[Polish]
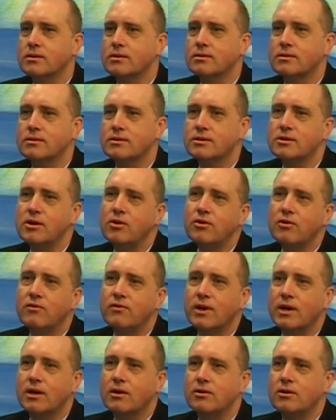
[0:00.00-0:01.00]
co
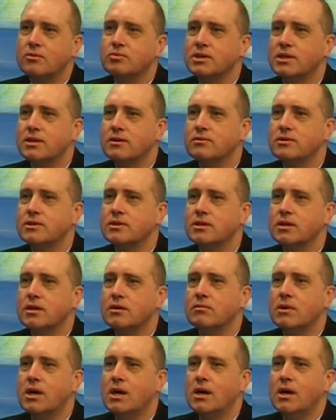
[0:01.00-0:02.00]
nowego? No przede
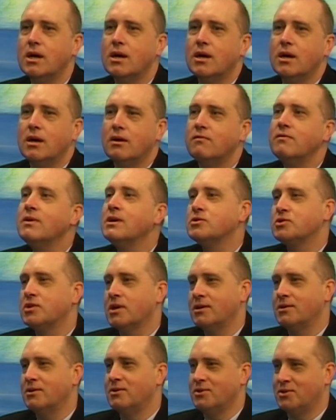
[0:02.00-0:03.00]
wszystkim
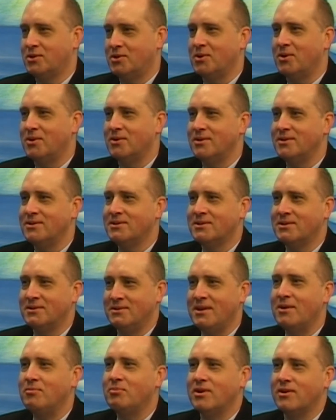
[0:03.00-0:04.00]
większa ilość stoisk
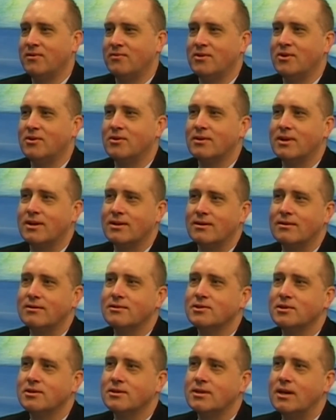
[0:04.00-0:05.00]
na pewno,
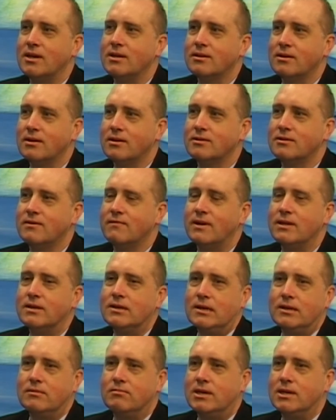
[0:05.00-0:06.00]
dlatego że zainteresowanie
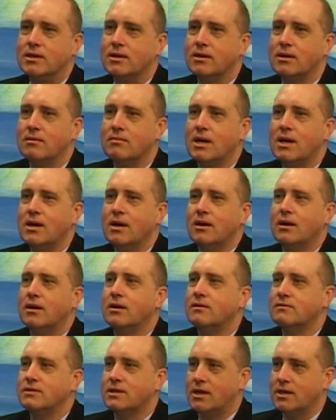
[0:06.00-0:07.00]
jarmarkiem
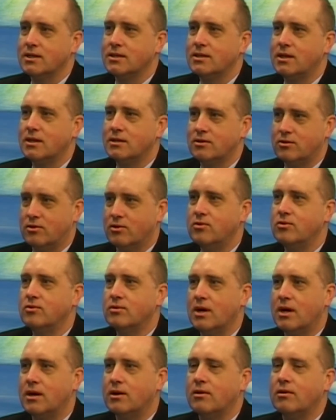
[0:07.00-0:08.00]
y, wzrasta z roku
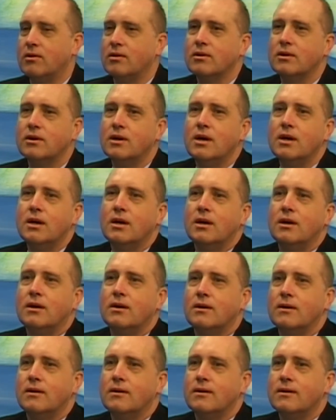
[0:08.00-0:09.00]
na rok.
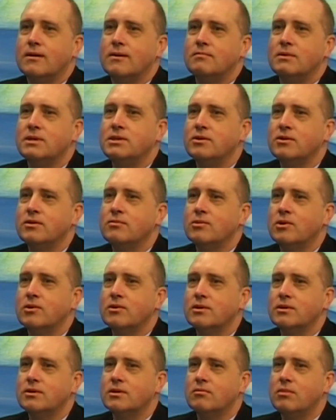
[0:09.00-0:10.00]
E, będziemy
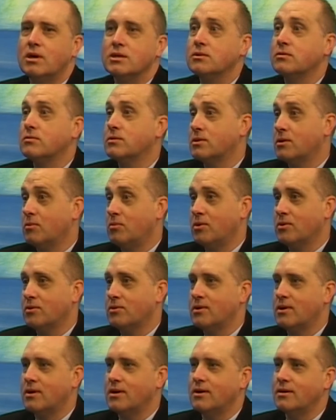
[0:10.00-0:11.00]
mogli zobaczyć w
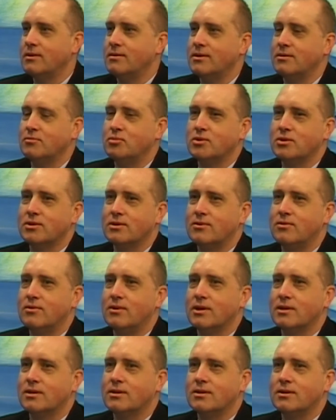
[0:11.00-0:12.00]
sobotę na
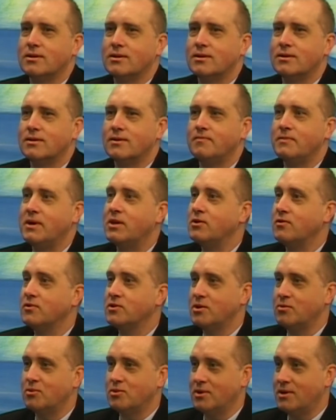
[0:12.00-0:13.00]
przykład e,
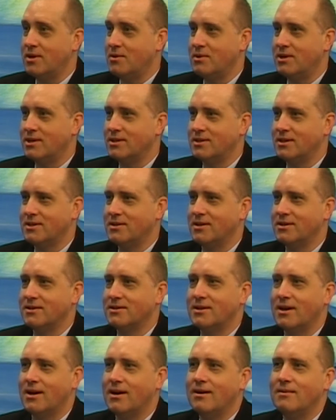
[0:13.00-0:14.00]
najnowsze modele
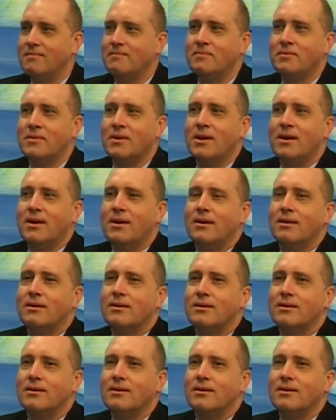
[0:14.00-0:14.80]
Mercedesa. E,